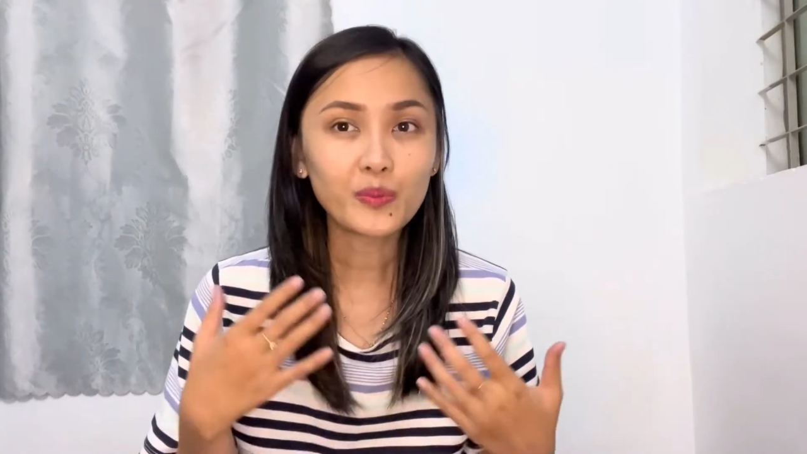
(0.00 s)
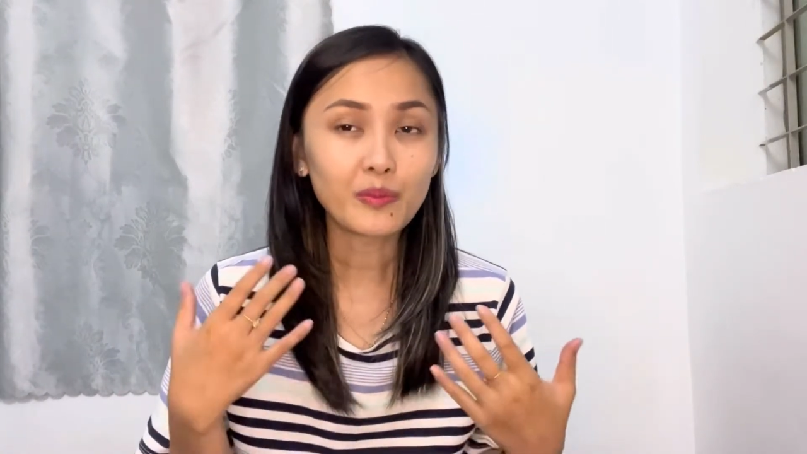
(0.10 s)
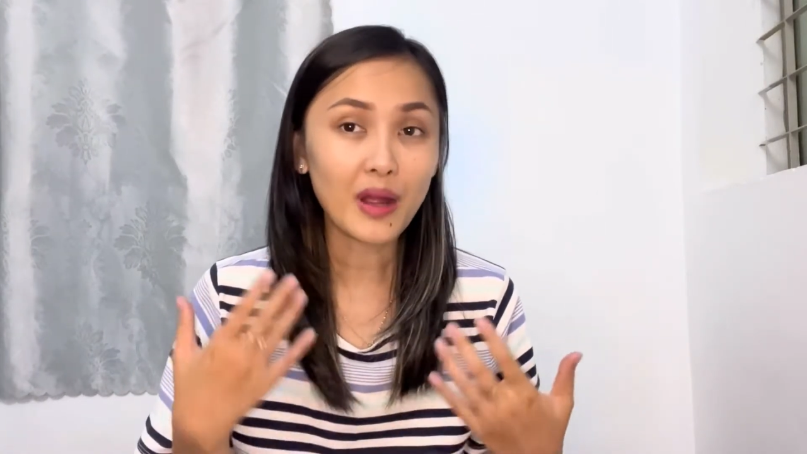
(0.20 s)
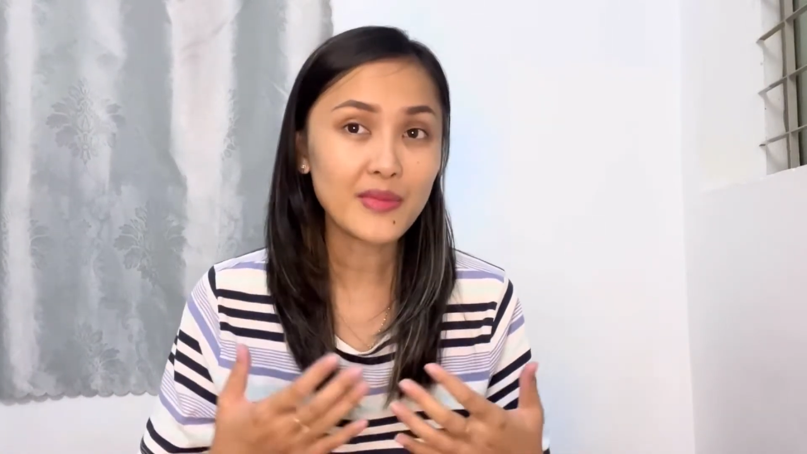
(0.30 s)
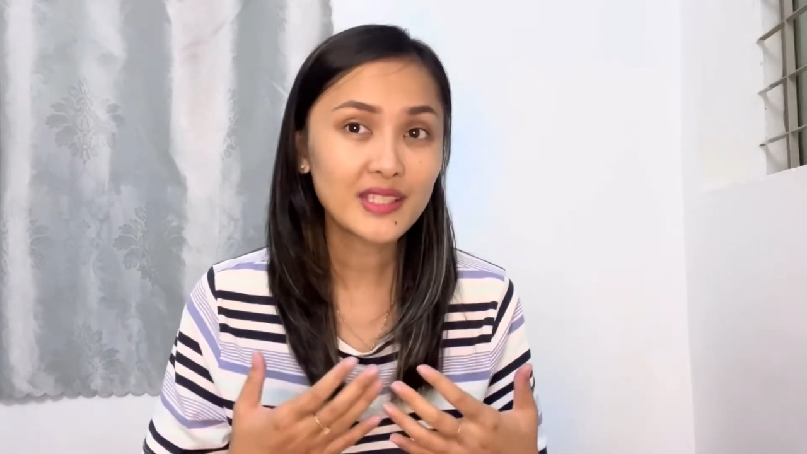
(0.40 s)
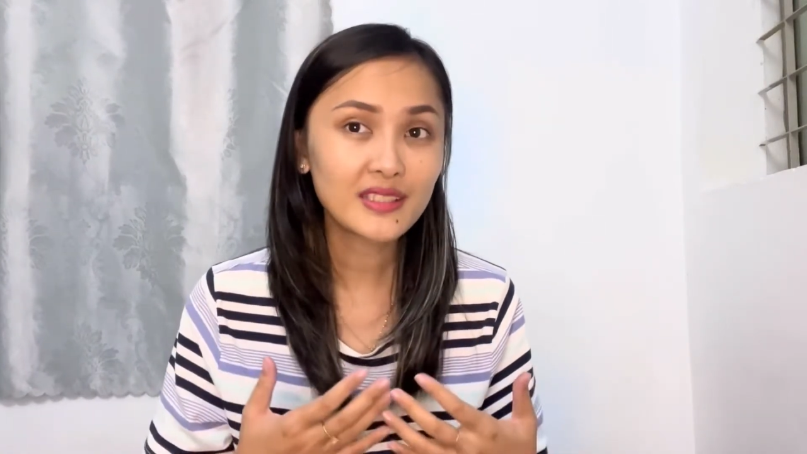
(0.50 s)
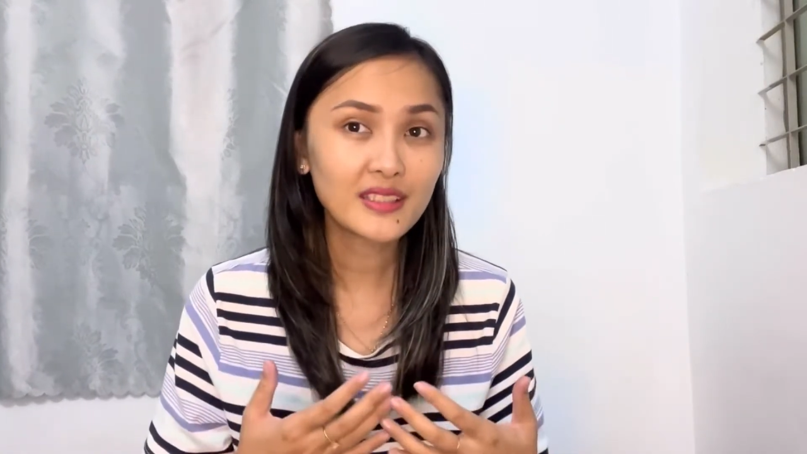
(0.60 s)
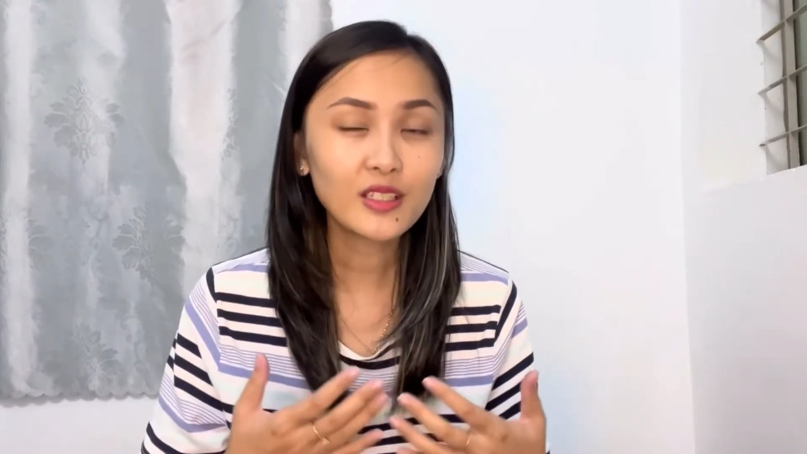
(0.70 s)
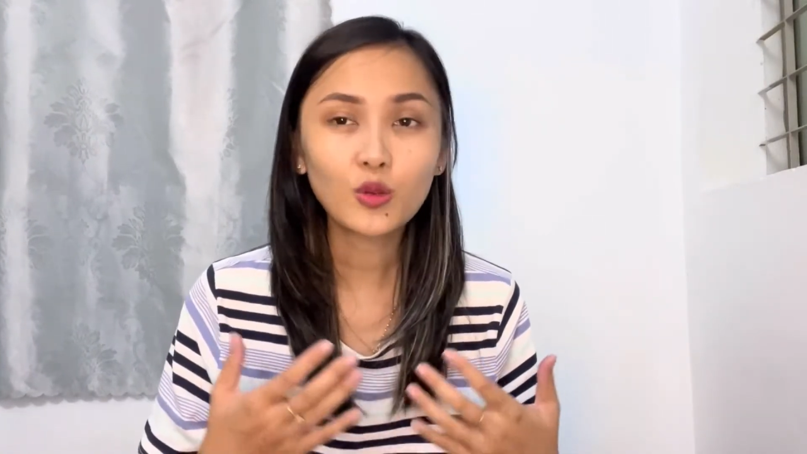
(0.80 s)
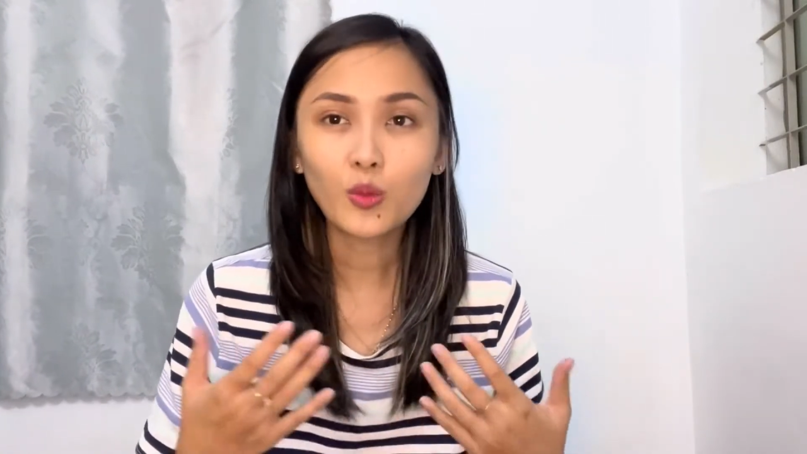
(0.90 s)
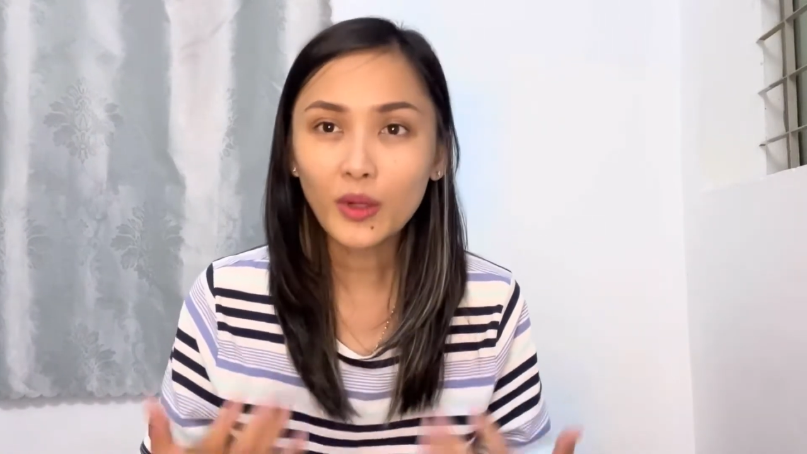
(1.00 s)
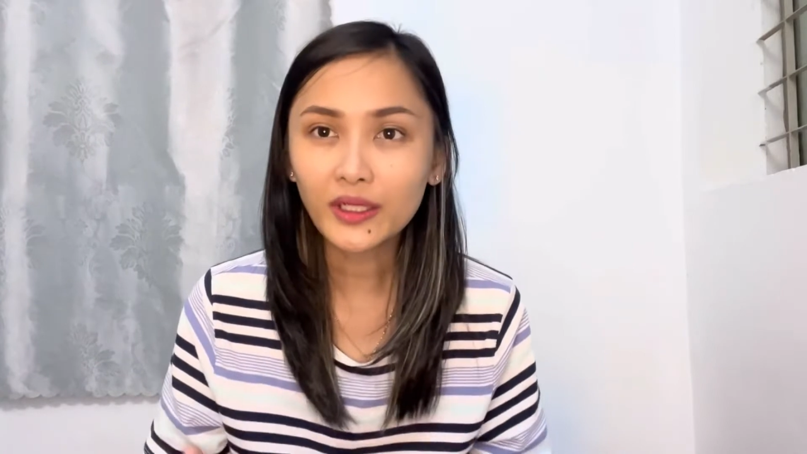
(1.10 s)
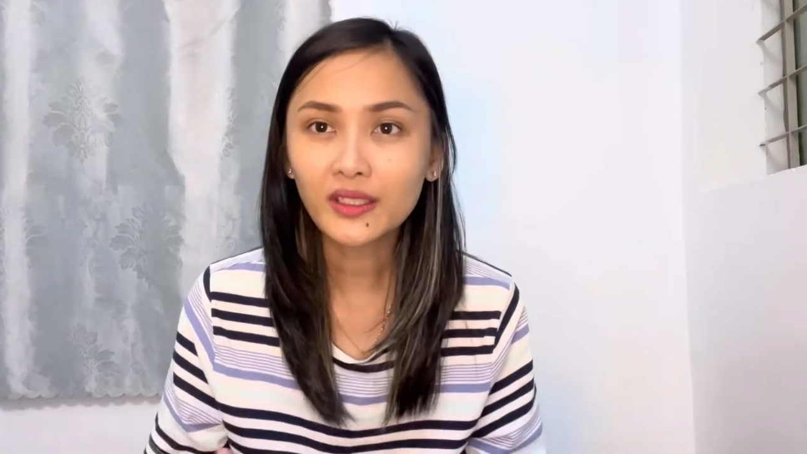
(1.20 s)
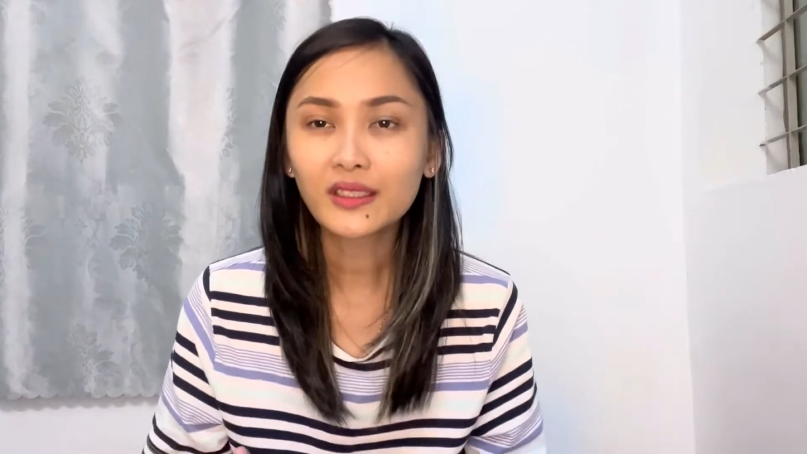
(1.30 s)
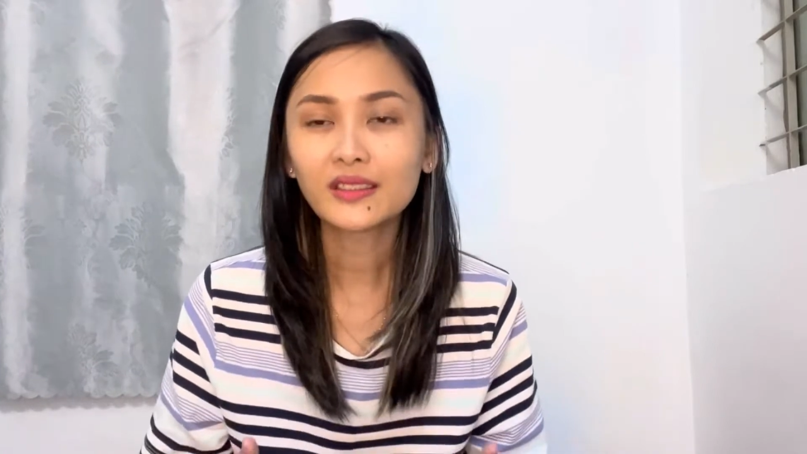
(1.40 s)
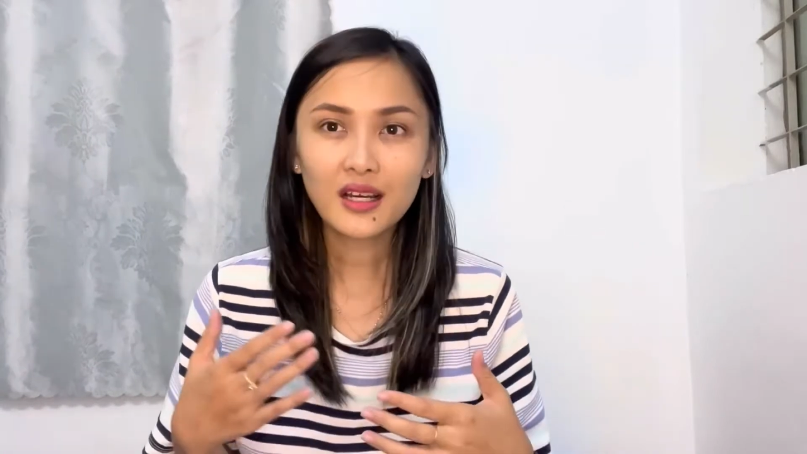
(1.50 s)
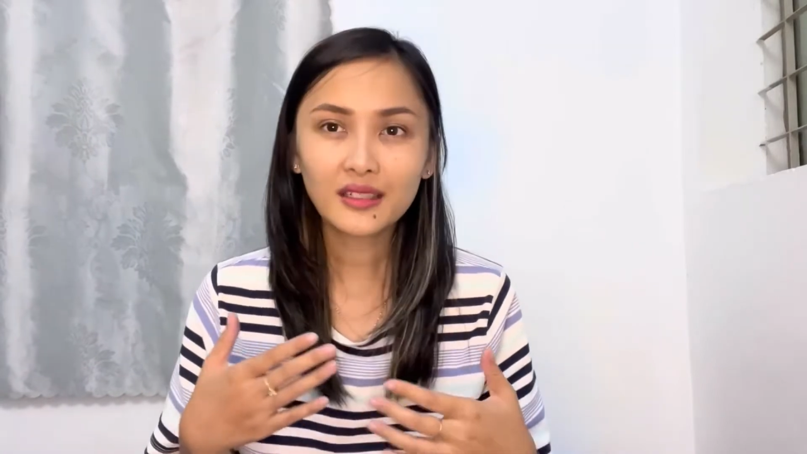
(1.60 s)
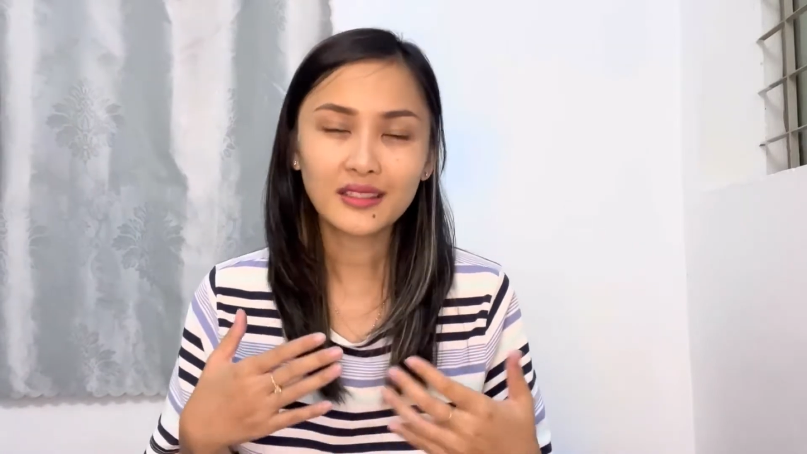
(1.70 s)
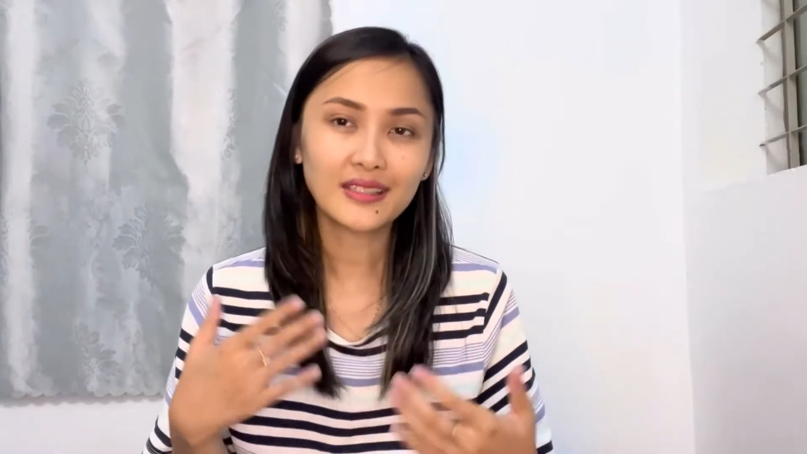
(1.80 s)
My Business của mình à,